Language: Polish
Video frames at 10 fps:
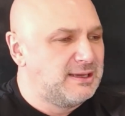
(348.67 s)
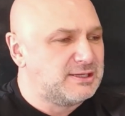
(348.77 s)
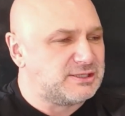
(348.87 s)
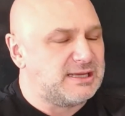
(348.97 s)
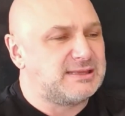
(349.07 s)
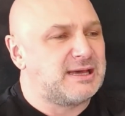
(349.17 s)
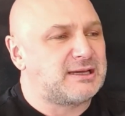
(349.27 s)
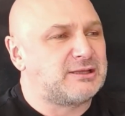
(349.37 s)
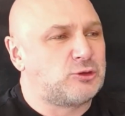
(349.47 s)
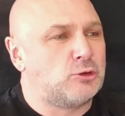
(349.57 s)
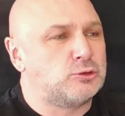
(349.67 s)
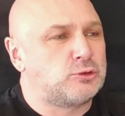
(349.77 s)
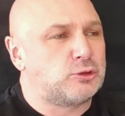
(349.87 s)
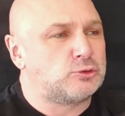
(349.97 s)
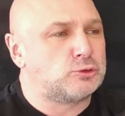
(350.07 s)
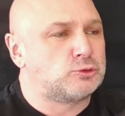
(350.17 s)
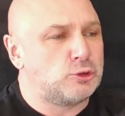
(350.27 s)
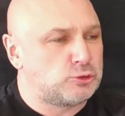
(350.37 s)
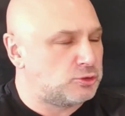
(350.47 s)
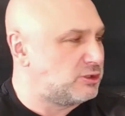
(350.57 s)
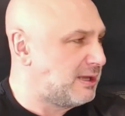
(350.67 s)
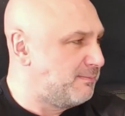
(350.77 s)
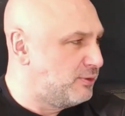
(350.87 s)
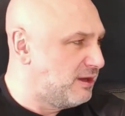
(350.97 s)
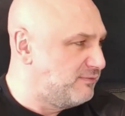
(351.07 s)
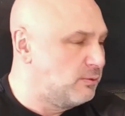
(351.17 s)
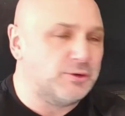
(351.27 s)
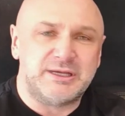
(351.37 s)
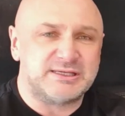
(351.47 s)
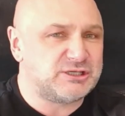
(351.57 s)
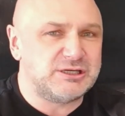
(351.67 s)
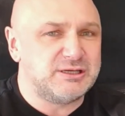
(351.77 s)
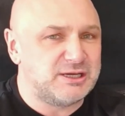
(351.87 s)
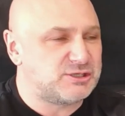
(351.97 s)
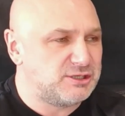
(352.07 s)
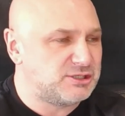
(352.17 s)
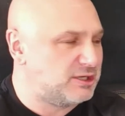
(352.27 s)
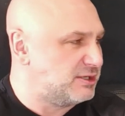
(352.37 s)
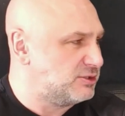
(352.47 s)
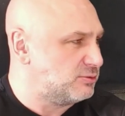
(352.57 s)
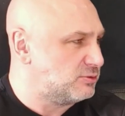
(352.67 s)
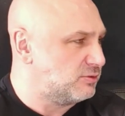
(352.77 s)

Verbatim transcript: że jednak to, to, to coś, co się tam pojawiło, jest silniejsze niż Chrystus.